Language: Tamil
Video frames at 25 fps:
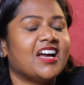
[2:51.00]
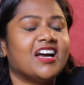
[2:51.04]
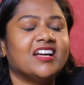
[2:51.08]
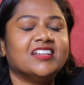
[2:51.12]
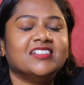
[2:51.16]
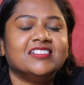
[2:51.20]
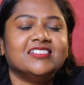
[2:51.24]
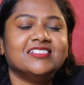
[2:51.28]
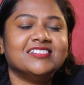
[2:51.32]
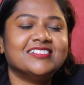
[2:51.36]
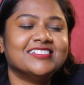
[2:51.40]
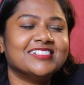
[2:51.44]

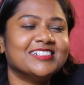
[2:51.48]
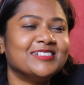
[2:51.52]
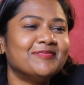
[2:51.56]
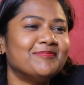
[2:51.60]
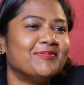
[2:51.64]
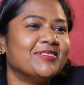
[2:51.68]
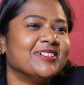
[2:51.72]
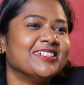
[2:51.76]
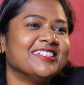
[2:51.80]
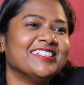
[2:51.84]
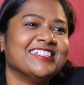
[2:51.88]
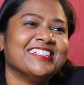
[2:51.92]
ஹண்ட்ரட்
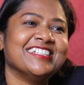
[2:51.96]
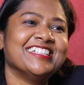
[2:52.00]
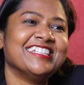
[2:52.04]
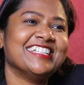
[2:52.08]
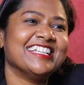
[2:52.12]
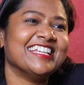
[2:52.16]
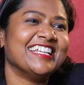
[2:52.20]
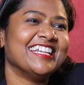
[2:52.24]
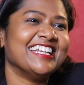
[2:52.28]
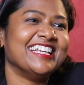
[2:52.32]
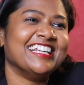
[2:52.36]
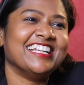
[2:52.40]
பர்சன்ட்
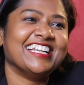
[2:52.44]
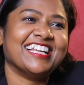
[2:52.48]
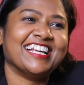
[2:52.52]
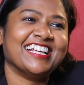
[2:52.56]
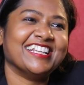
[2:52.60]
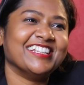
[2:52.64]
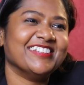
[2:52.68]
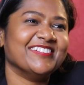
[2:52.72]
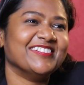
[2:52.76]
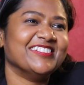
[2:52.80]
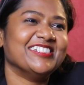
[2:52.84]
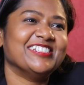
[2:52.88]

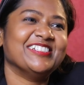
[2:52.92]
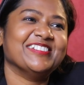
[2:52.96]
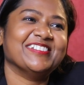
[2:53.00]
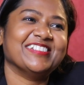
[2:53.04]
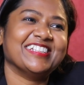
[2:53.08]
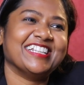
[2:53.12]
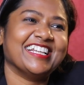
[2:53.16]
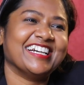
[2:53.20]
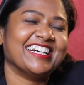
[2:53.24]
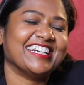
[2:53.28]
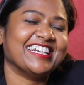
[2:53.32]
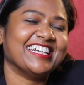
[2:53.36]
சரியில்லாத
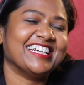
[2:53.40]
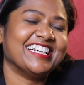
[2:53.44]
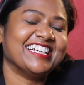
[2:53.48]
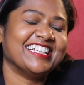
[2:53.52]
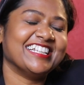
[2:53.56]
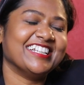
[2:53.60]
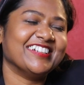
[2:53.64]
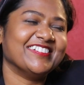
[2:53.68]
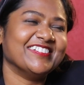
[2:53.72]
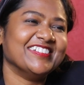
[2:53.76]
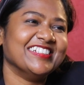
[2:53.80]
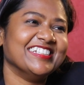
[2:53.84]
விஷயம் தாங்க
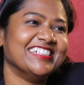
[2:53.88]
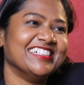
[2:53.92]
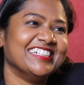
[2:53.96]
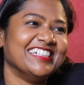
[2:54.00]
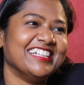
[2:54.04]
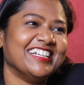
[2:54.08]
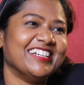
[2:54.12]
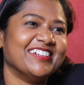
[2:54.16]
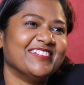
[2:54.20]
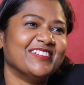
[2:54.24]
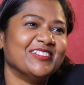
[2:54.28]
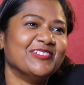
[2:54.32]
அதாவது
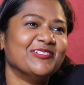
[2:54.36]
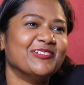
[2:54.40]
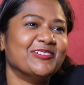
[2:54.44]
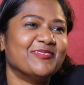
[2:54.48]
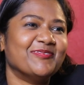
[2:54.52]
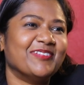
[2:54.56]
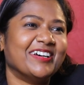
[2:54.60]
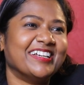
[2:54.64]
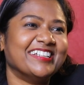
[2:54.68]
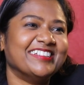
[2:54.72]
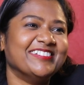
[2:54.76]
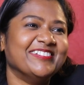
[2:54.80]
நீங்க வந்து
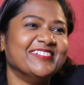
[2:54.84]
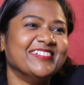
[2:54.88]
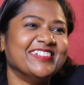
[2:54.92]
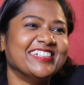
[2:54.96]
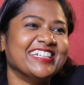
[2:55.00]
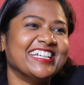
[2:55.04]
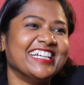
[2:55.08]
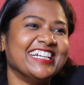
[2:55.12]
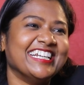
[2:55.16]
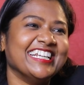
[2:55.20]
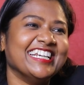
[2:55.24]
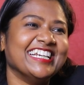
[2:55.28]
ஒரு
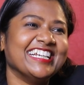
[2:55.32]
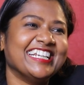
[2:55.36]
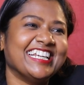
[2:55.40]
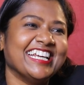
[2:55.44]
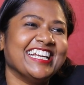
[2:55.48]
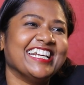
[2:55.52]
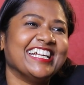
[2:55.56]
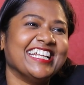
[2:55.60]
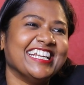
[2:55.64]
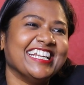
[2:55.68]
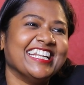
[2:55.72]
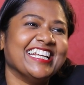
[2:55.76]
மருத்துவர்கிட்டயே
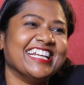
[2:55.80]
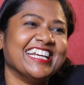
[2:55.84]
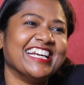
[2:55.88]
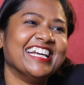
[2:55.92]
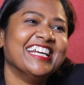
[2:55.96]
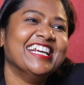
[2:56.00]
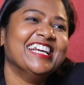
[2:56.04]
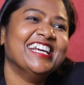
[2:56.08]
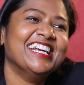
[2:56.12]
கேக்குறீங்க